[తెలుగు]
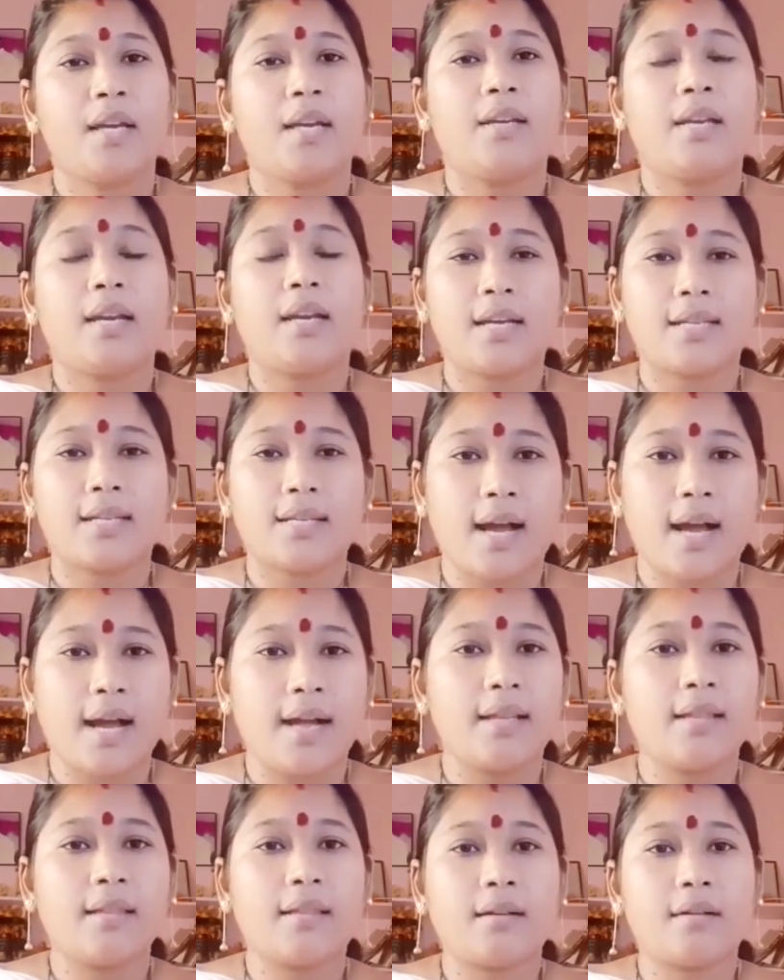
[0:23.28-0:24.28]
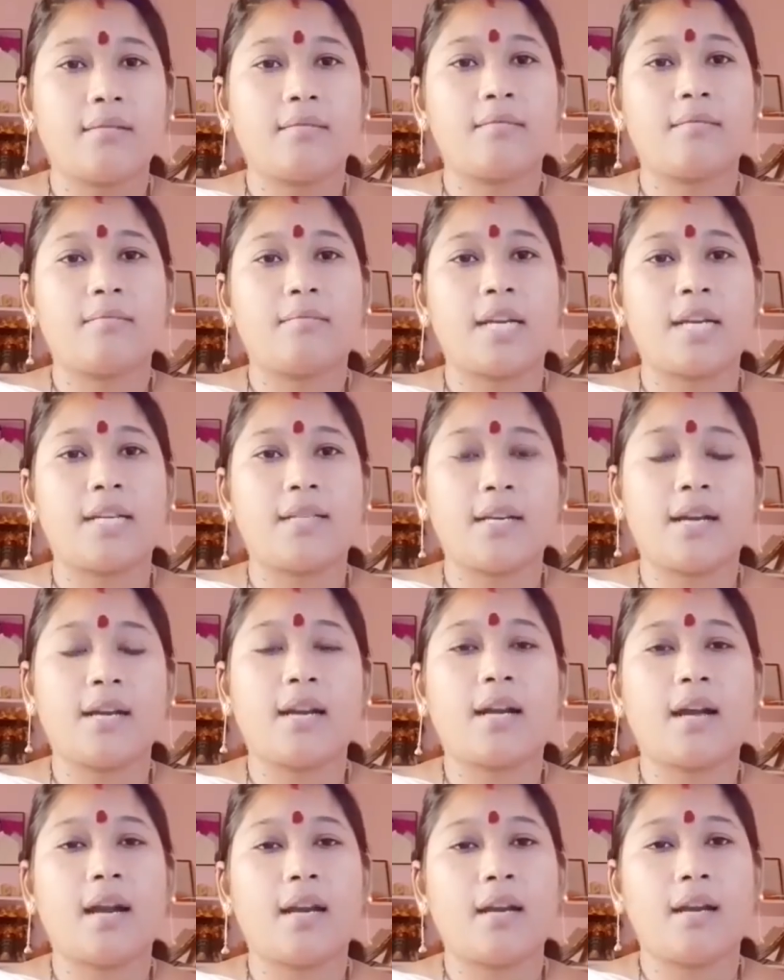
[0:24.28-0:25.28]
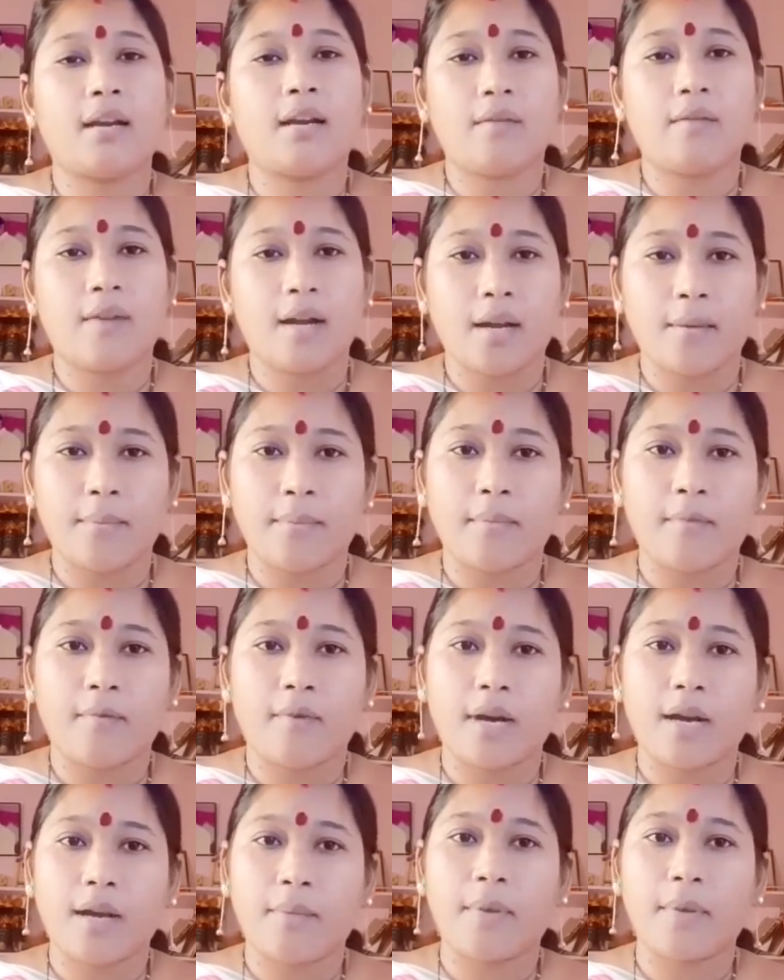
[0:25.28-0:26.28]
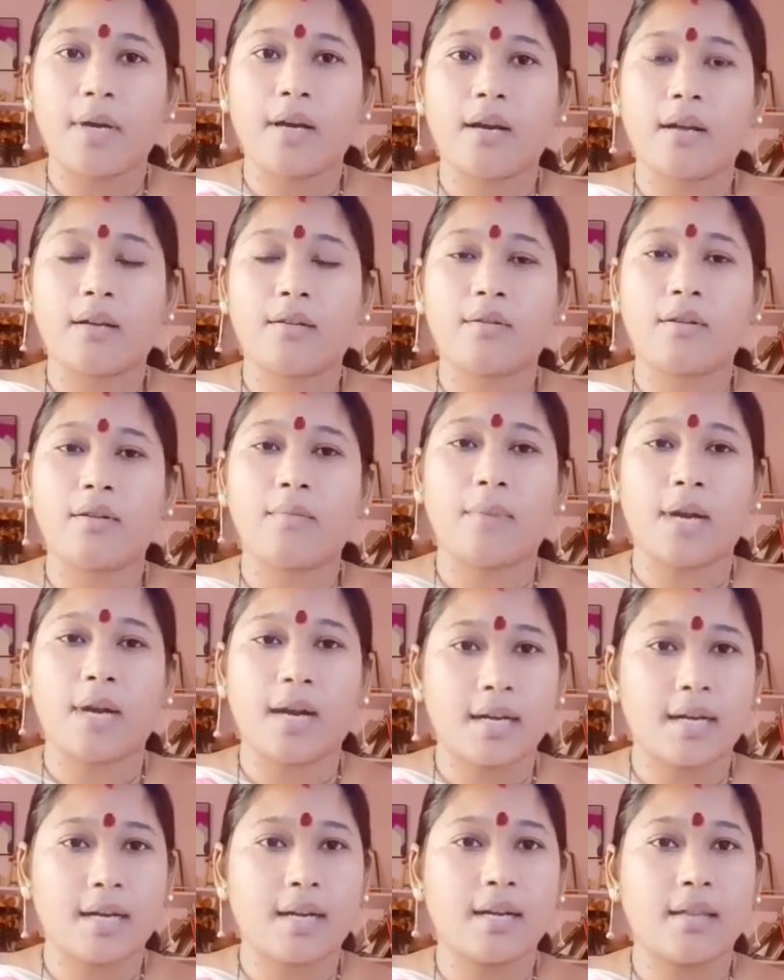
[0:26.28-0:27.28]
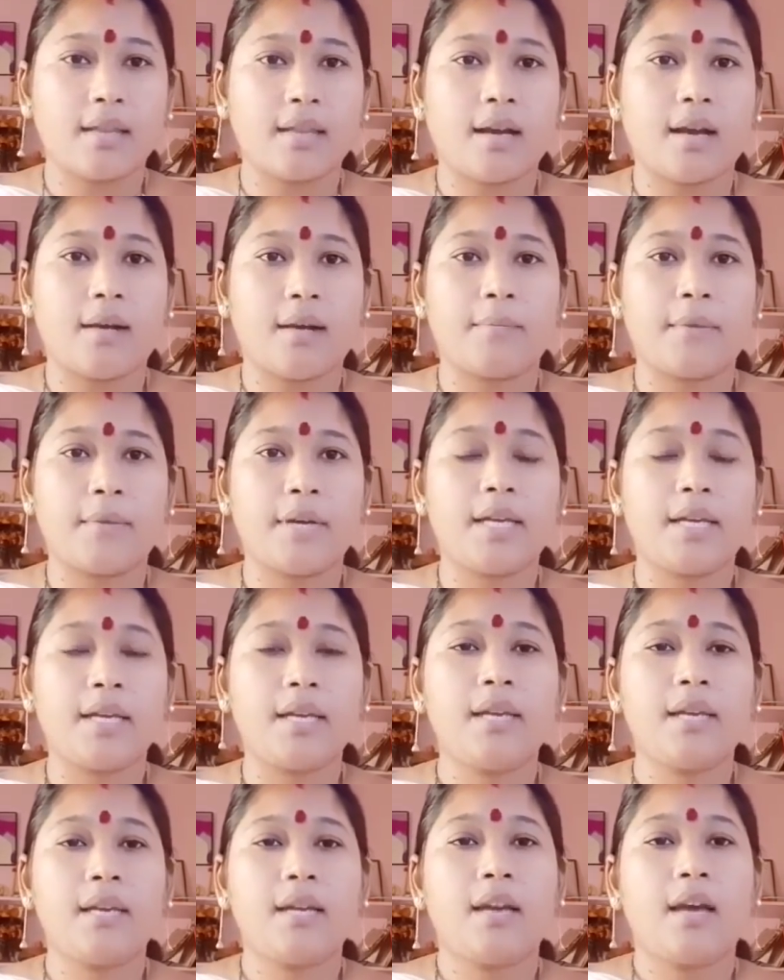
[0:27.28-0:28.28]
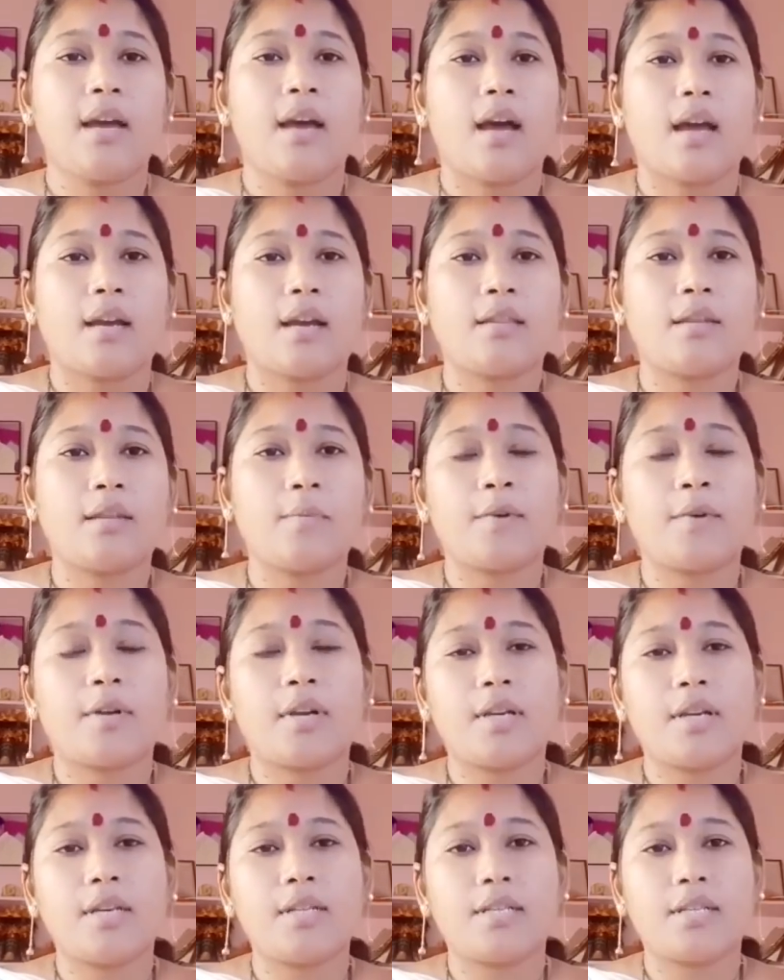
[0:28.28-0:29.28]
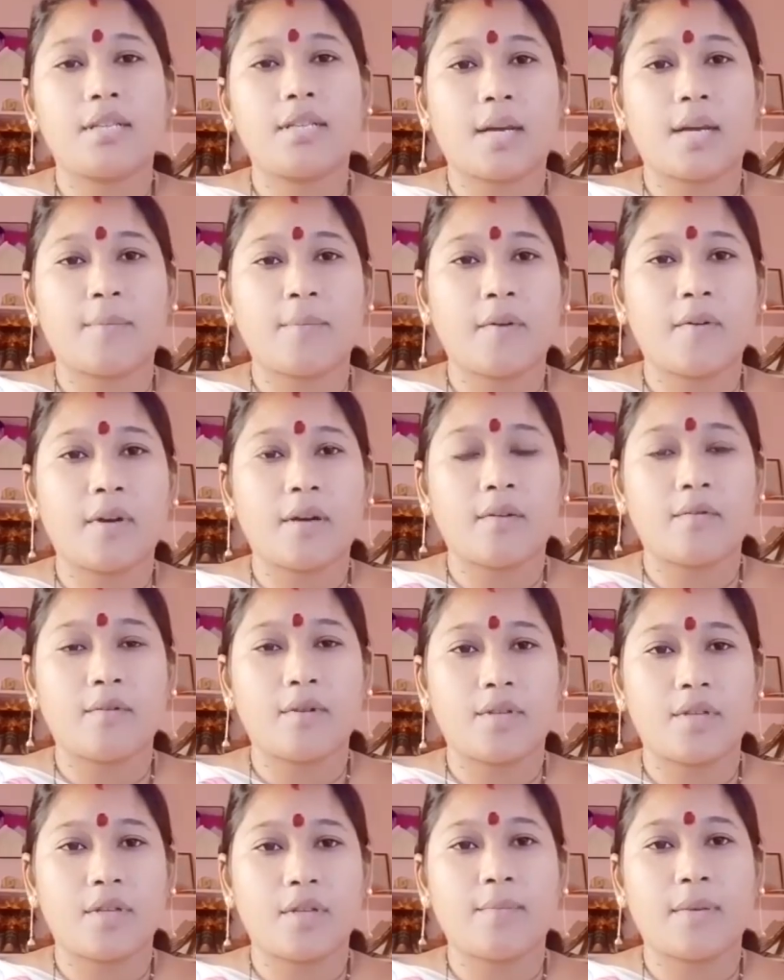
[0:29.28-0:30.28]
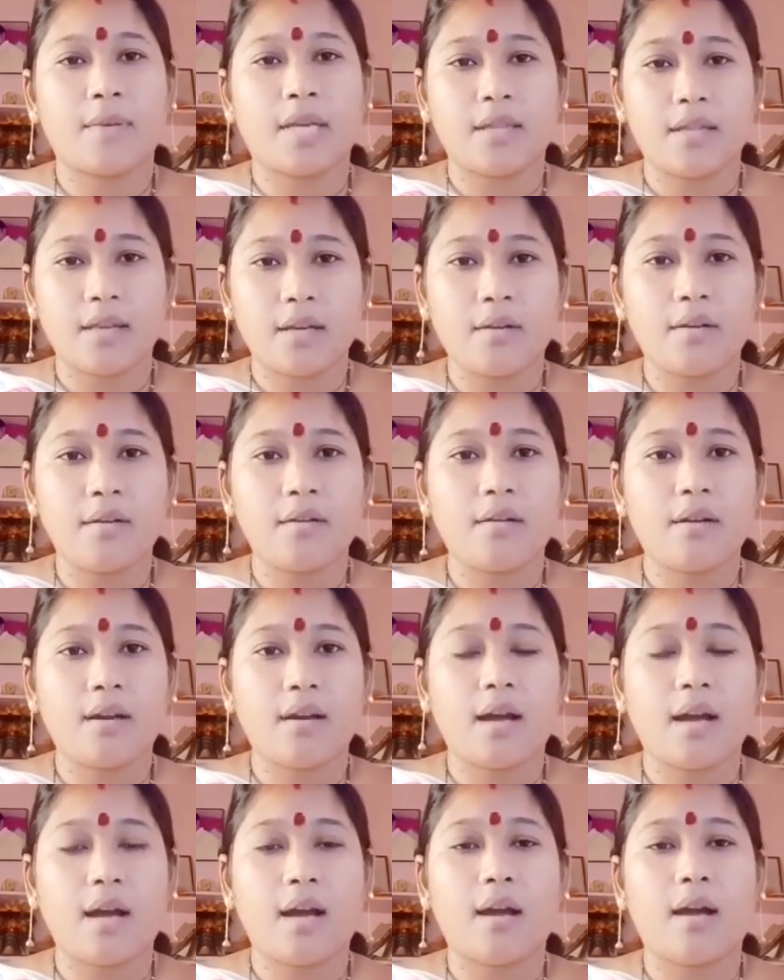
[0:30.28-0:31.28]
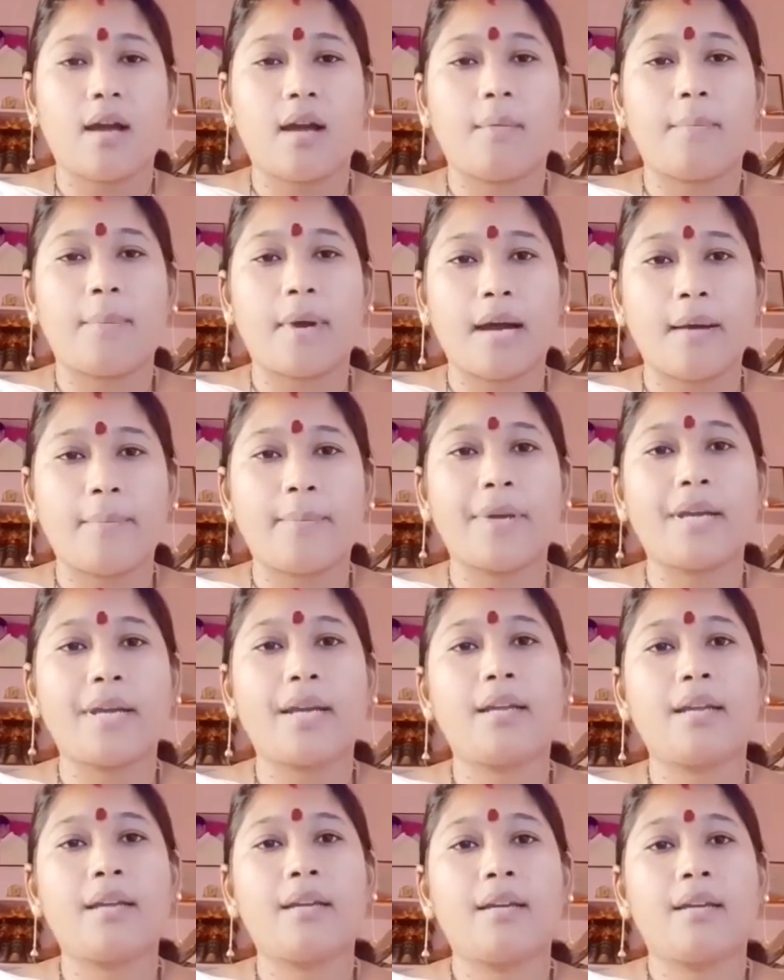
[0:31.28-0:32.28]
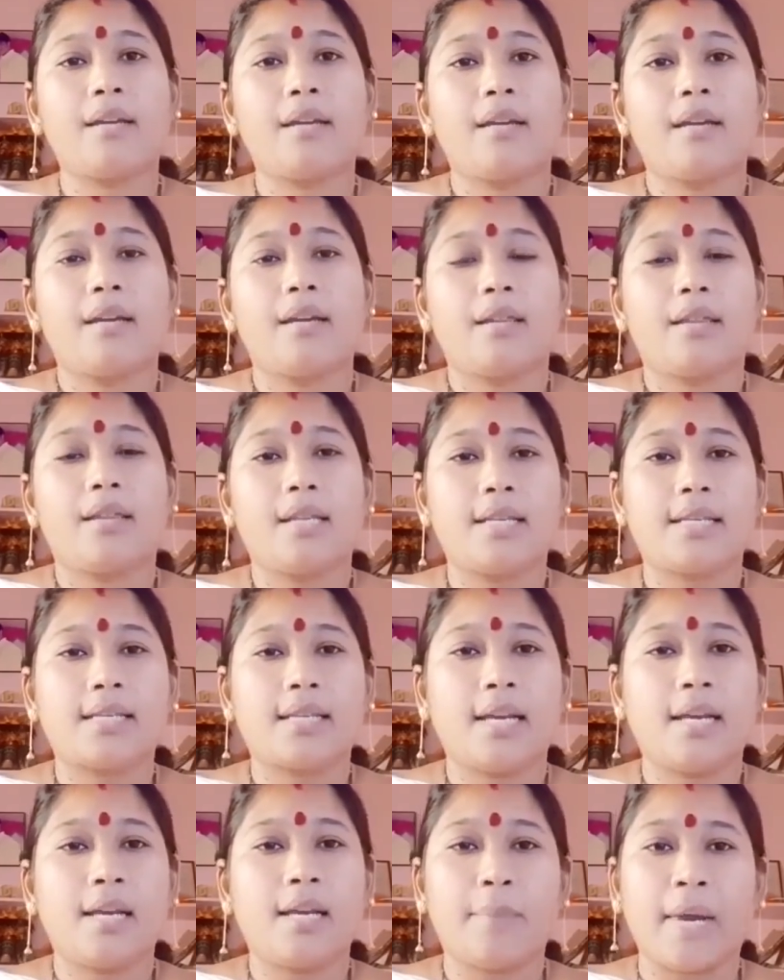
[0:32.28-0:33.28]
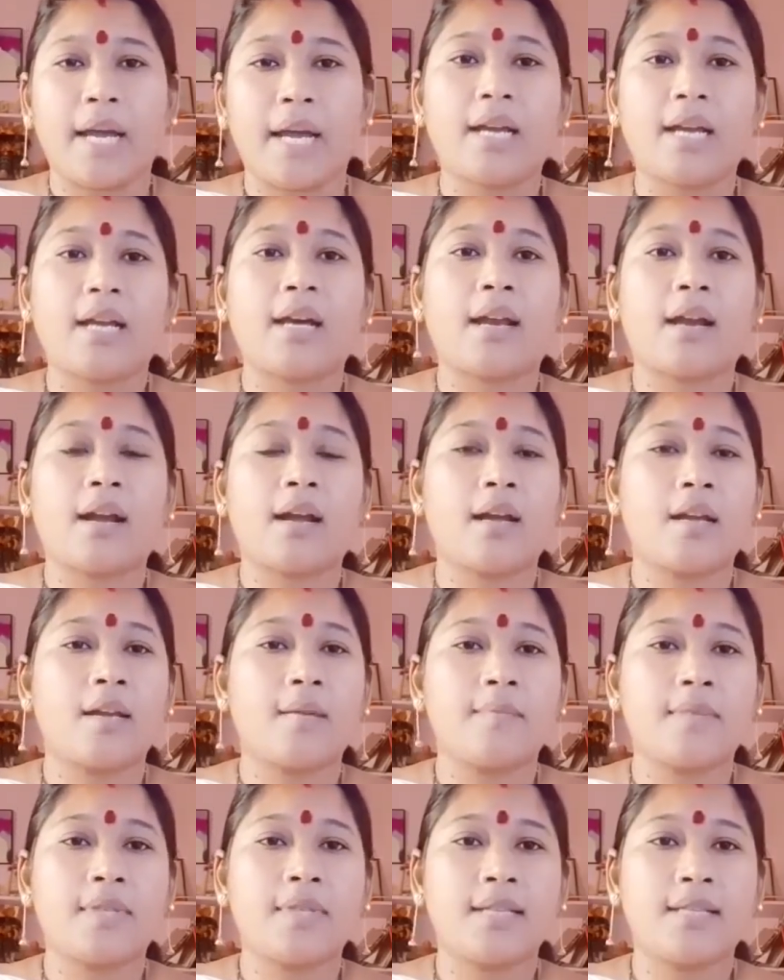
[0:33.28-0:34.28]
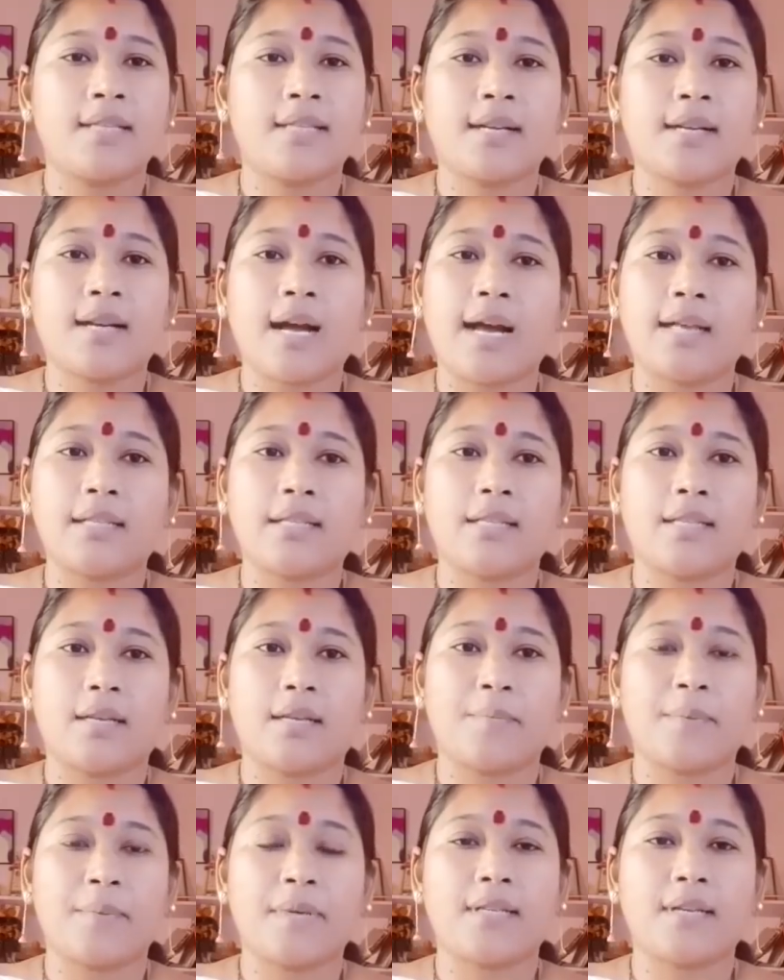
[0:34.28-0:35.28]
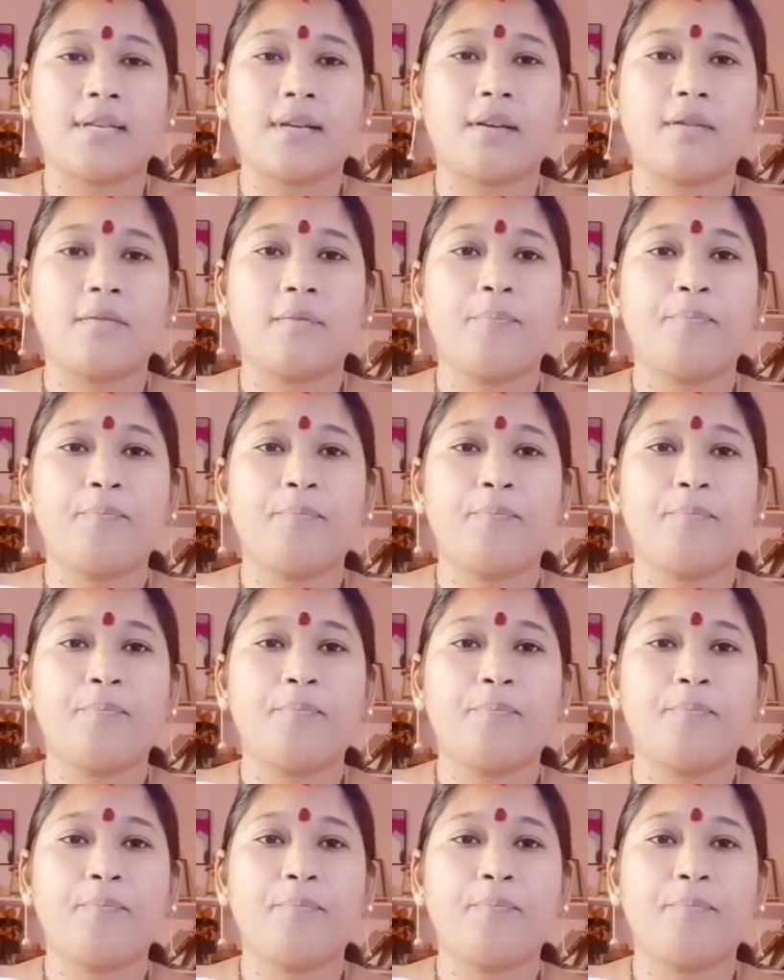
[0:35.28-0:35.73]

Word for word: నిన్న సాయంత్రం మధ్యాహ్న కాలంలో వాళ్ళ వాళ్ళ అమ్మగారితో మాట్లాడింది ఆ అమ్మాయి అనంతపురం నుంచి ధర్మవరం వచ్చే మధ్యలో ఆ పాపని తీసుకెళ్లి భయంకరంగా హింసించి కాల్చి చంపేశారు